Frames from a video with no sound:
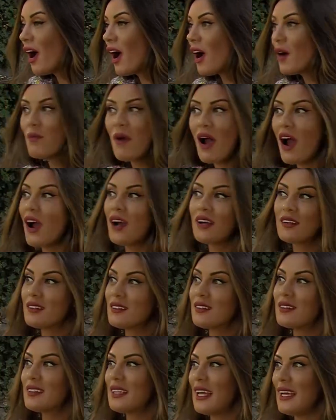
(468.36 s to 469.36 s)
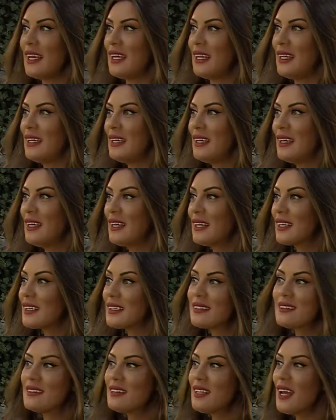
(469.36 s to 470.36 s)
ama artık değil.
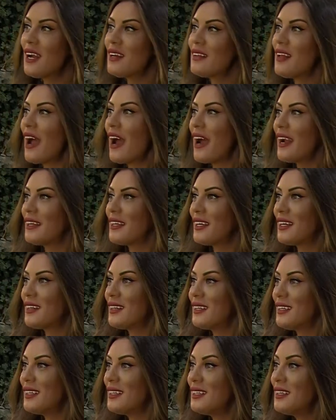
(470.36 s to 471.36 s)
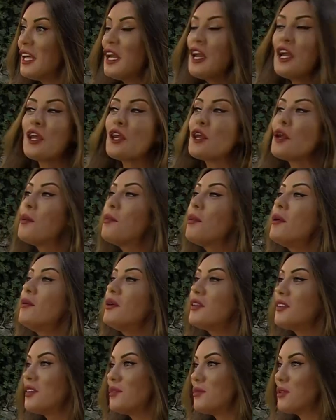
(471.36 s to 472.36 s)
Kadınlar da erkeklerin
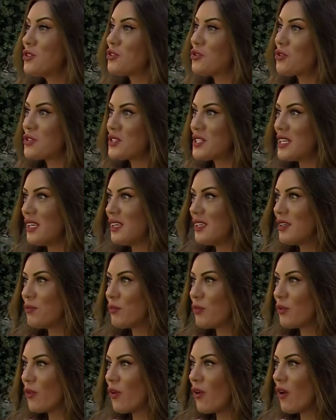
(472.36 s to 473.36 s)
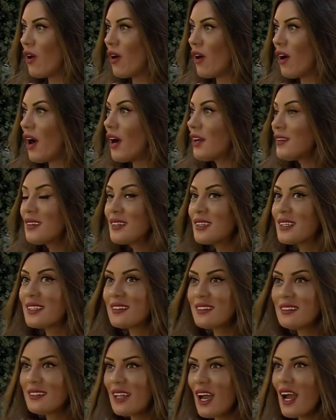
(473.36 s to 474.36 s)
yapamadığı birçok şeyi yapıyor. Kesinlikle. Artık
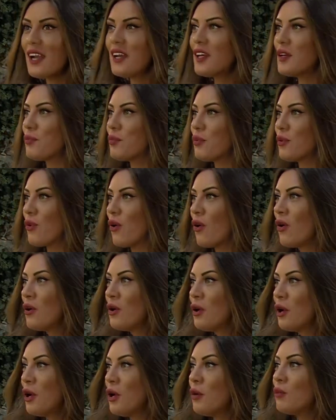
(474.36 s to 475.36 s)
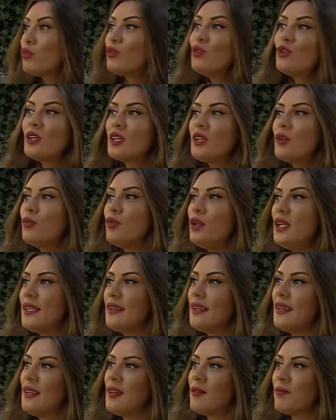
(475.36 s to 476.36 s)
kadınlar yapıyor. Bunu kabul
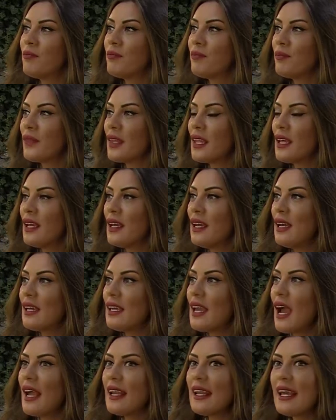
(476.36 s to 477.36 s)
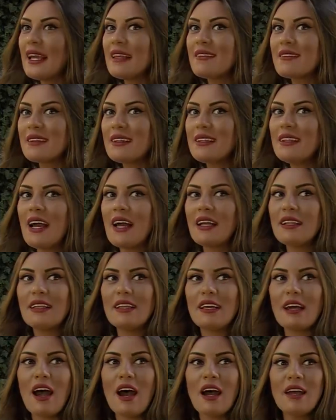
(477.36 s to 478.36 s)
edelim. Yani eskiden
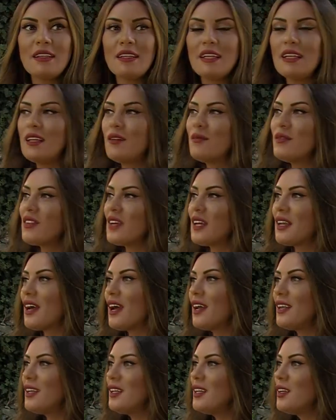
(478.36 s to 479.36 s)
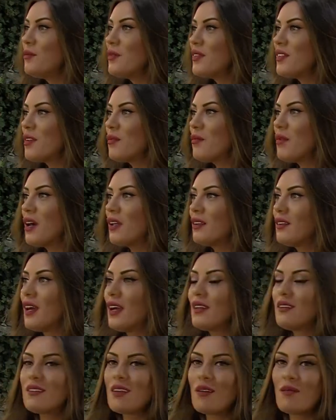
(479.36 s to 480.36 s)
diye annelerimiz, anneannelerimiz
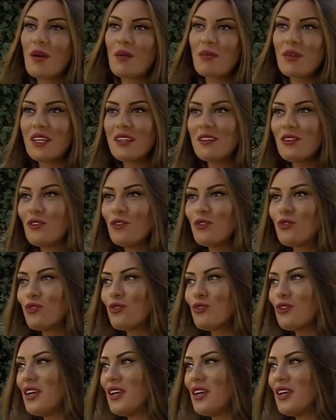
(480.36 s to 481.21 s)
zamanındaydı. Tamam kadın oturur